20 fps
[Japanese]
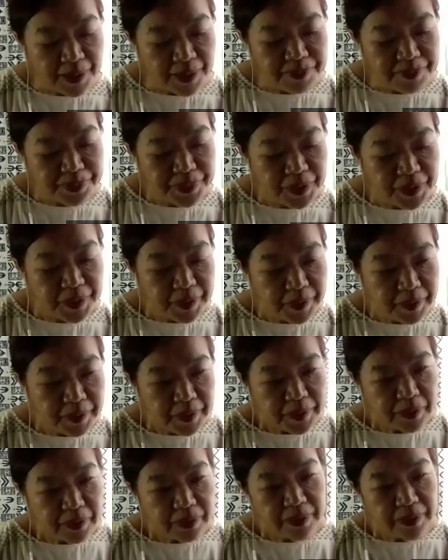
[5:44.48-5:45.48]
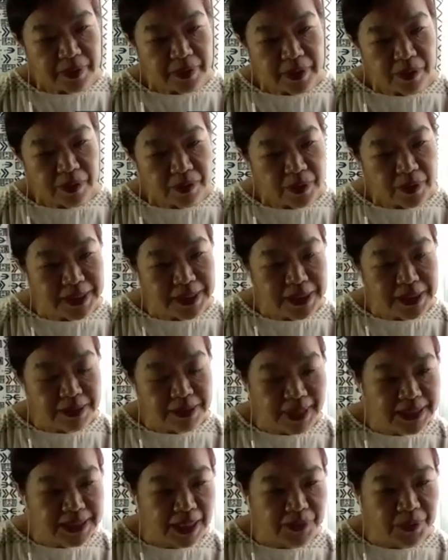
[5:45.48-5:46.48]
一番下のこの
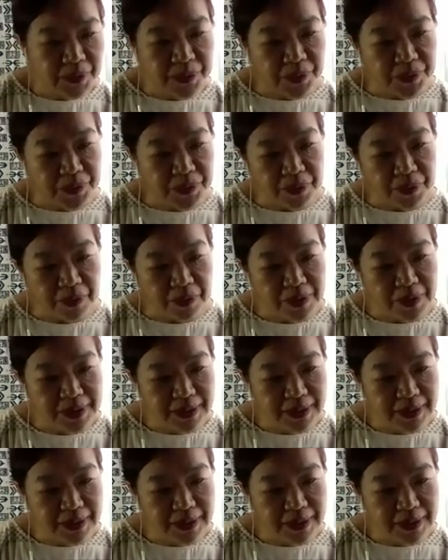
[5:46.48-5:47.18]
研修セミナー